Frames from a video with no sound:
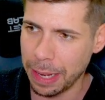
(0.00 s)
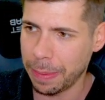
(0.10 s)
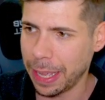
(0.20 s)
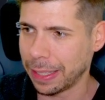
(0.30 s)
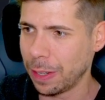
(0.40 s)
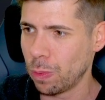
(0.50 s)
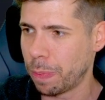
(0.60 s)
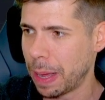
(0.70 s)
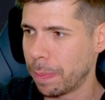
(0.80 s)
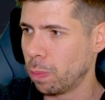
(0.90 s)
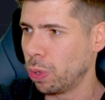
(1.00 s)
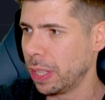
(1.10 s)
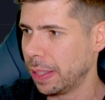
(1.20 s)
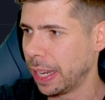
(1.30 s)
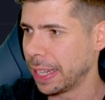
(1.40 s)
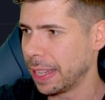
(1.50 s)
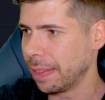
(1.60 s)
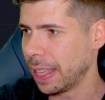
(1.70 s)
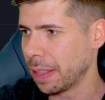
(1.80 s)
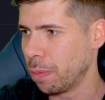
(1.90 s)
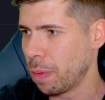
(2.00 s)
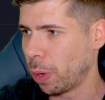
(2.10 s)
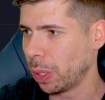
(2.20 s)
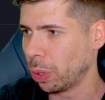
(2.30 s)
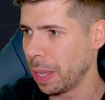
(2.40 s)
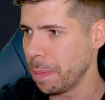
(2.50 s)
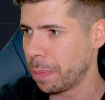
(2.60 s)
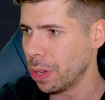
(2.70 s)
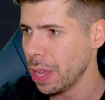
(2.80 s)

eh, ha tenido un pan muy interesante hace muy poquito tiempo.